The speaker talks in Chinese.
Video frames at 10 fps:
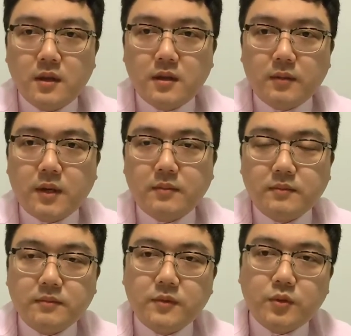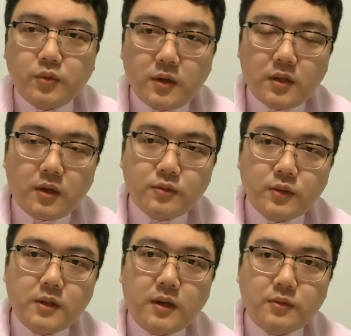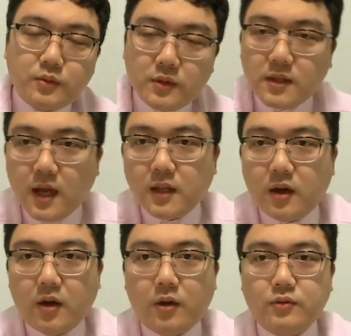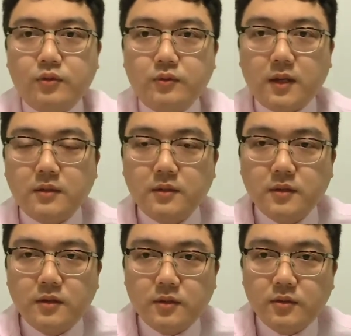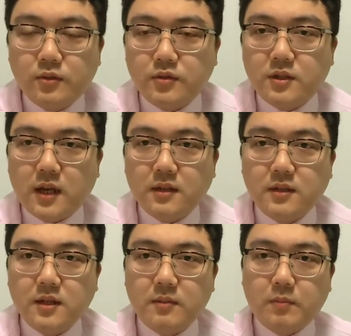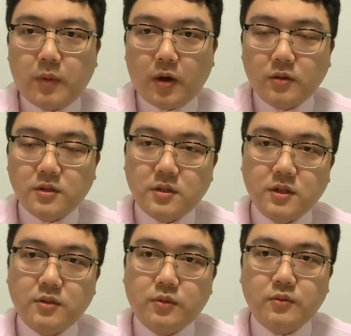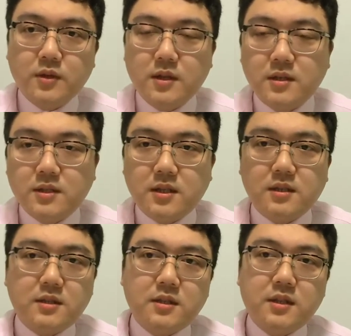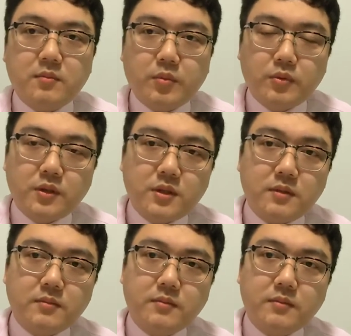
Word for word: 那么说一套做一套最大的好处呢，就是啊，可以保持一种信息的不对称。